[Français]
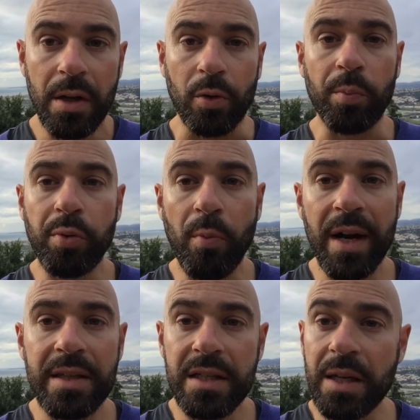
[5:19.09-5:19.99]
Donc pour
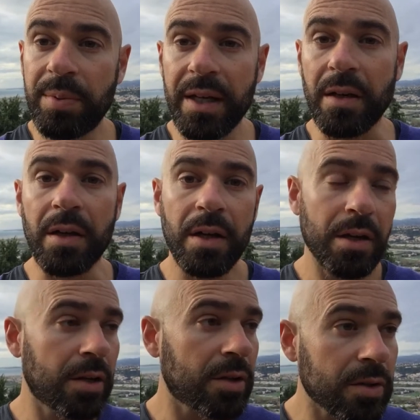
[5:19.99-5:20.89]
moi, la discipline,
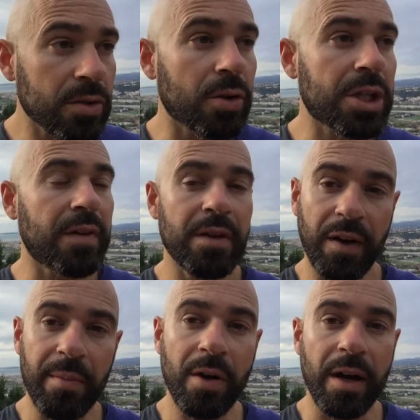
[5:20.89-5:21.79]
ce que je t'invite
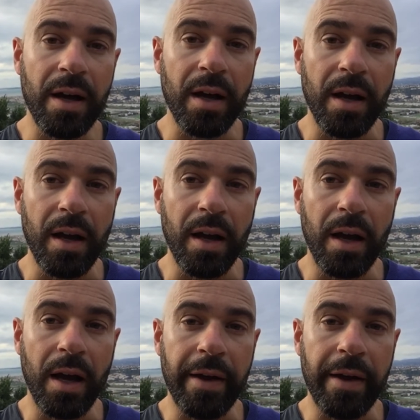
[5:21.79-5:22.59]
vraiment à